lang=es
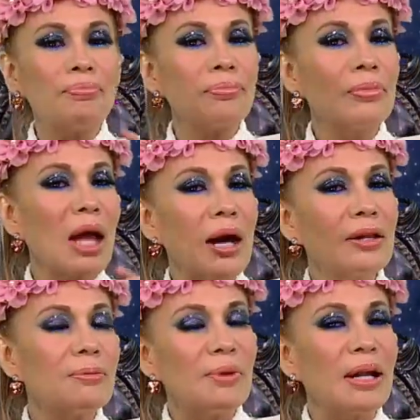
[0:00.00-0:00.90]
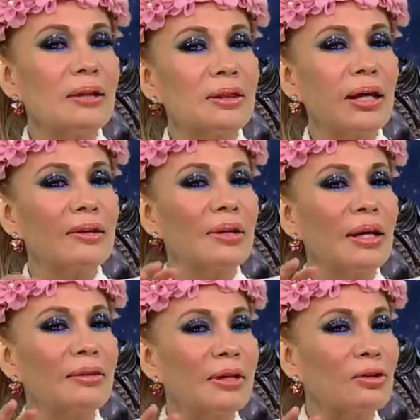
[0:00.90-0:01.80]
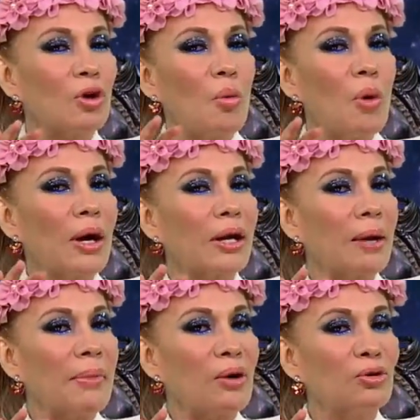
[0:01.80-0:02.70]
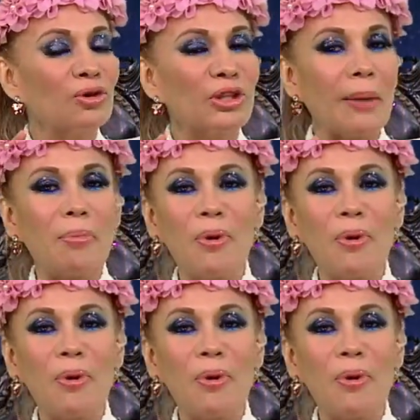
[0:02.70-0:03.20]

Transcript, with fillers: mm, hay diferentes, este es como el que me gusta,